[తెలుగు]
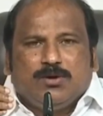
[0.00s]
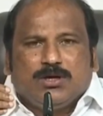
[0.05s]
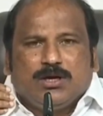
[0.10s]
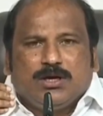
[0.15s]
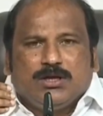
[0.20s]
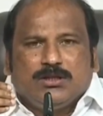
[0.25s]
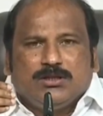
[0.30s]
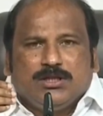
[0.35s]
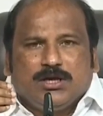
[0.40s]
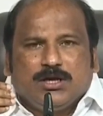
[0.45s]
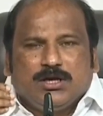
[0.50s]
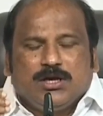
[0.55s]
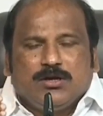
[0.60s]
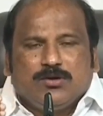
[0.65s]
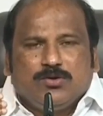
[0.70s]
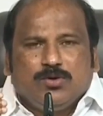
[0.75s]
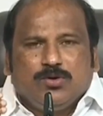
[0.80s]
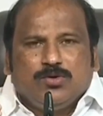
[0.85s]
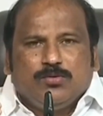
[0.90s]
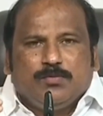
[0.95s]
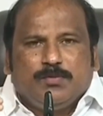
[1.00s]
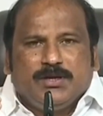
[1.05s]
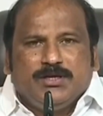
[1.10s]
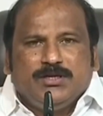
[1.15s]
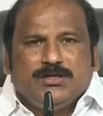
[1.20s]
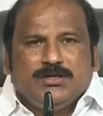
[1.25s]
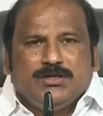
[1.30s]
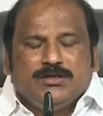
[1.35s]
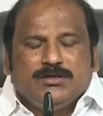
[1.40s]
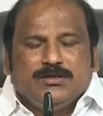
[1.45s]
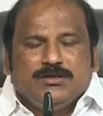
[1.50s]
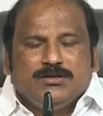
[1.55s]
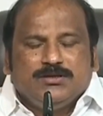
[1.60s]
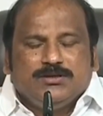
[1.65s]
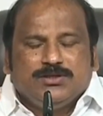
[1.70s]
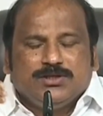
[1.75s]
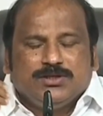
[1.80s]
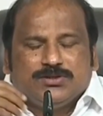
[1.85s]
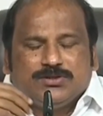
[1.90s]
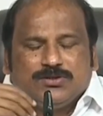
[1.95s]
ఒక దగాకోరు పని
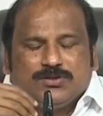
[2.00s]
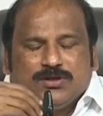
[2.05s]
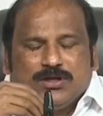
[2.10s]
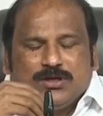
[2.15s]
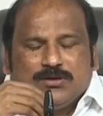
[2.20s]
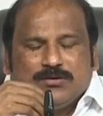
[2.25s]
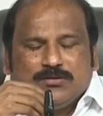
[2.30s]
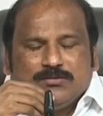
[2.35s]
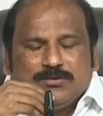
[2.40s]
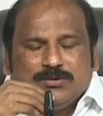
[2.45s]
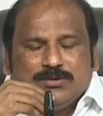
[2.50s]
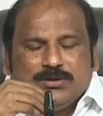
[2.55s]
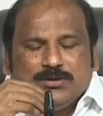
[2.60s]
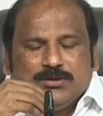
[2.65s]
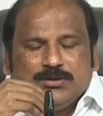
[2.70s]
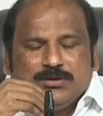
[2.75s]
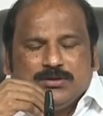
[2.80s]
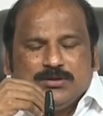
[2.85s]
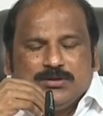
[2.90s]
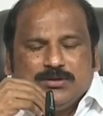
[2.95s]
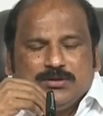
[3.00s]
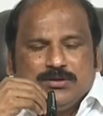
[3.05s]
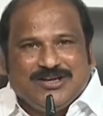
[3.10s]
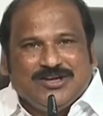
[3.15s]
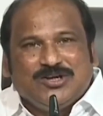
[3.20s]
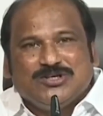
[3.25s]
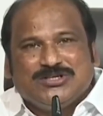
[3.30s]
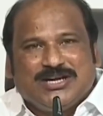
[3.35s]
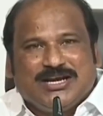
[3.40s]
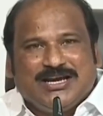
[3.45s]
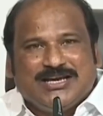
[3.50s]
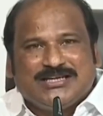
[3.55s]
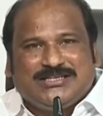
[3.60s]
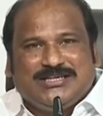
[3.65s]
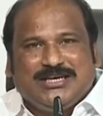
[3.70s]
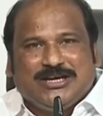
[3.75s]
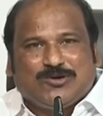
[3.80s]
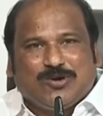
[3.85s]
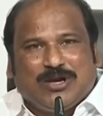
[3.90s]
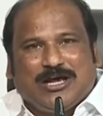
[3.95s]
చేస్తున్నారు ఈ రోజున
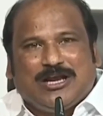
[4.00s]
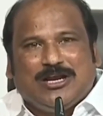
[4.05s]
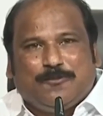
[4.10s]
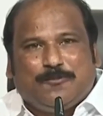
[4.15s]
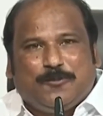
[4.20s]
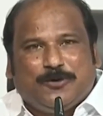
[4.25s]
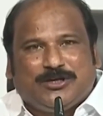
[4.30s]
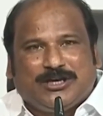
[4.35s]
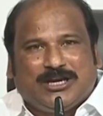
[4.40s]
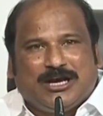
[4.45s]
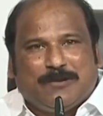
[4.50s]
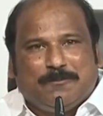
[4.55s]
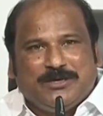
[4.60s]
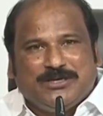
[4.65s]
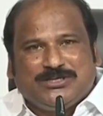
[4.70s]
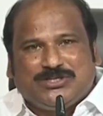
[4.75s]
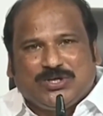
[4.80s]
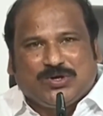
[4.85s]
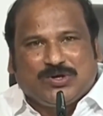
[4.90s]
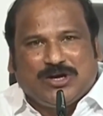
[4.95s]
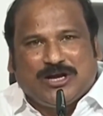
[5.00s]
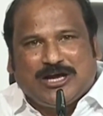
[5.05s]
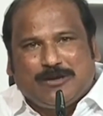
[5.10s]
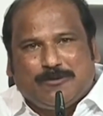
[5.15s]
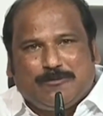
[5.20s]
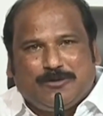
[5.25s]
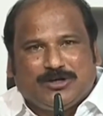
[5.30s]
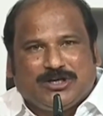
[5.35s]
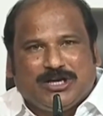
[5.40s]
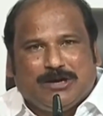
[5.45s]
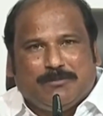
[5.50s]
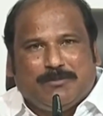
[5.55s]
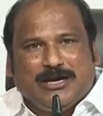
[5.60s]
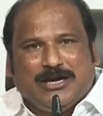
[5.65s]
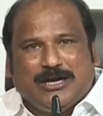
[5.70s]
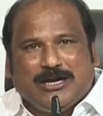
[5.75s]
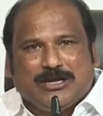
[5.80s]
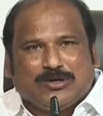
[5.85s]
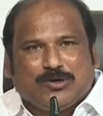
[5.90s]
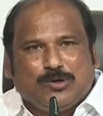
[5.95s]
ఎస్సీ కులాల్లో పుట్టిన బీసీ కులాల్లో పుట్టిన
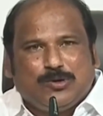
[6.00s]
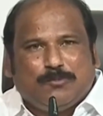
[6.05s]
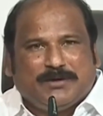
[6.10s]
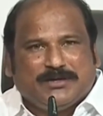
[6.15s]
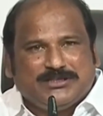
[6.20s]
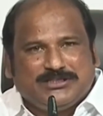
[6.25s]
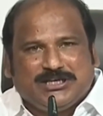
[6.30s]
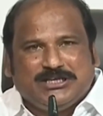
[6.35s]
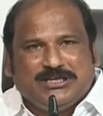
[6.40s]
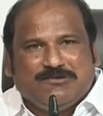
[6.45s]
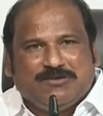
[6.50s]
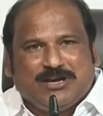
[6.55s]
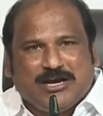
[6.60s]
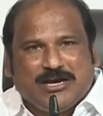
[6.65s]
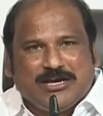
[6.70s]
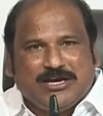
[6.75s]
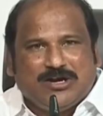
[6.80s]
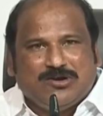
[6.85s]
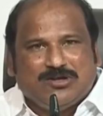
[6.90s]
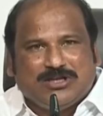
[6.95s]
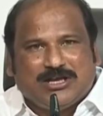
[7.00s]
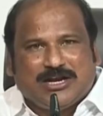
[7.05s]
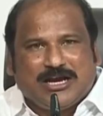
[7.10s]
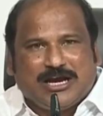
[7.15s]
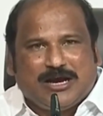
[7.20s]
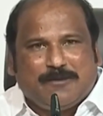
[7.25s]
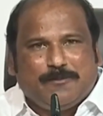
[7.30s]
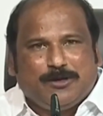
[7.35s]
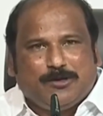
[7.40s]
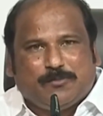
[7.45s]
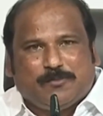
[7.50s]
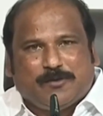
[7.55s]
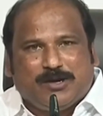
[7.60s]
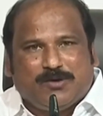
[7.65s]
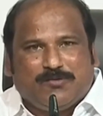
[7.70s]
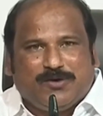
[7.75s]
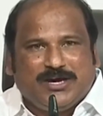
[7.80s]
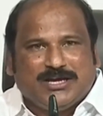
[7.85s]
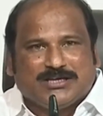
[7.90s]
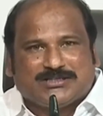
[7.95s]
మహిళలకు పద్దెనిమిది వేల ఏడు వందల యాభై రూపాయల
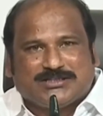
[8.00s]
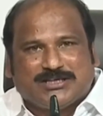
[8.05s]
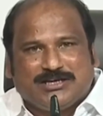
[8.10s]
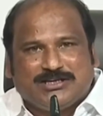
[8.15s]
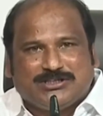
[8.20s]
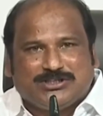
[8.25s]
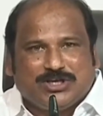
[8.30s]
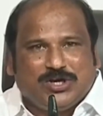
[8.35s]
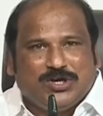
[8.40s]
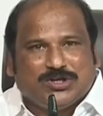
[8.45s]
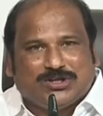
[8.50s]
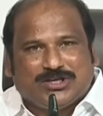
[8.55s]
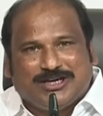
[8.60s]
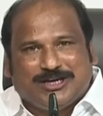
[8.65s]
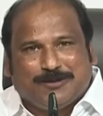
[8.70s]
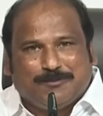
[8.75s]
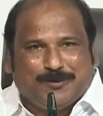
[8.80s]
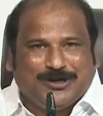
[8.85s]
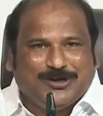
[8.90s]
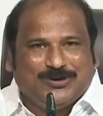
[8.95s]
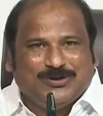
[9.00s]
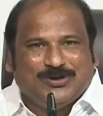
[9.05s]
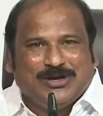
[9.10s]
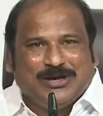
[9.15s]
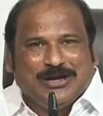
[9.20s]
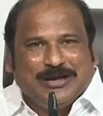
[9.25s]
వైఎస్ఆర్ చేయూత డబ్బులు